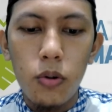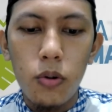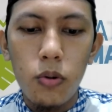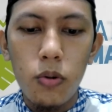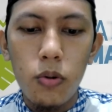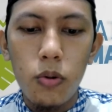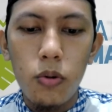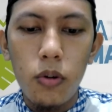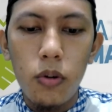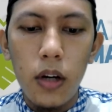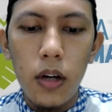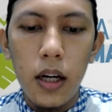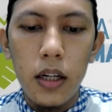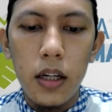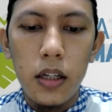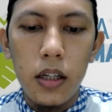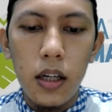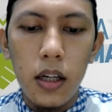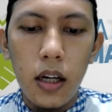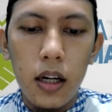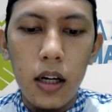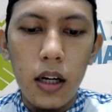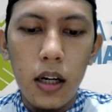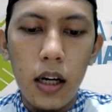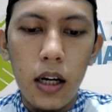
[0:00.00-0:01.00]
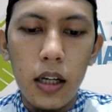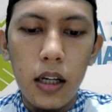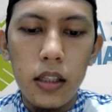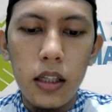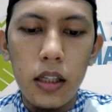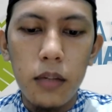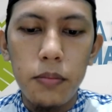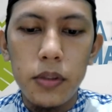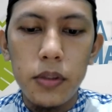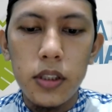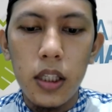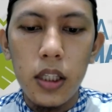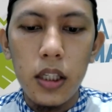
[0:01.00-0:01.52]
unggulan yang hanya
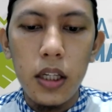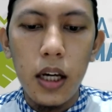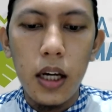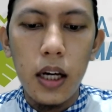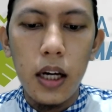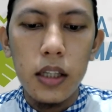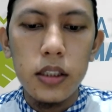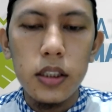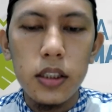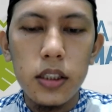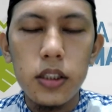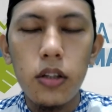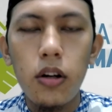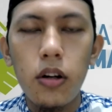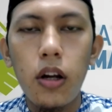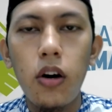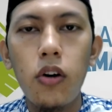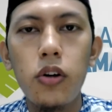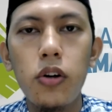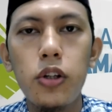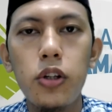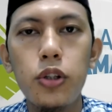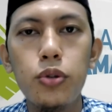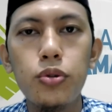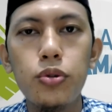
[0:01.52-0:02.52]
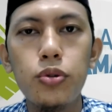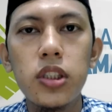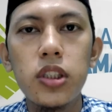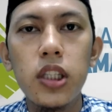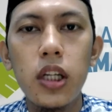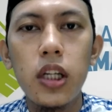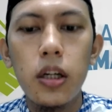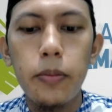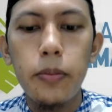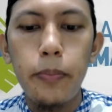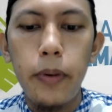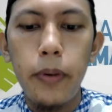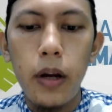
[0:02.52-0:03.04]
bisa diakses oleh
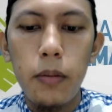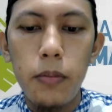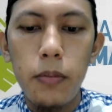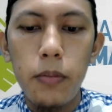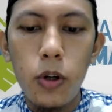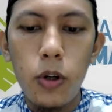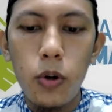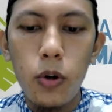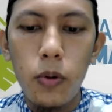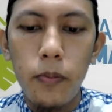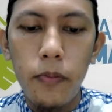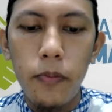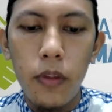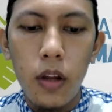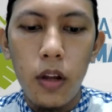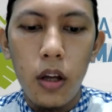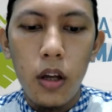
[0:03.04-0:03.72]
user premium.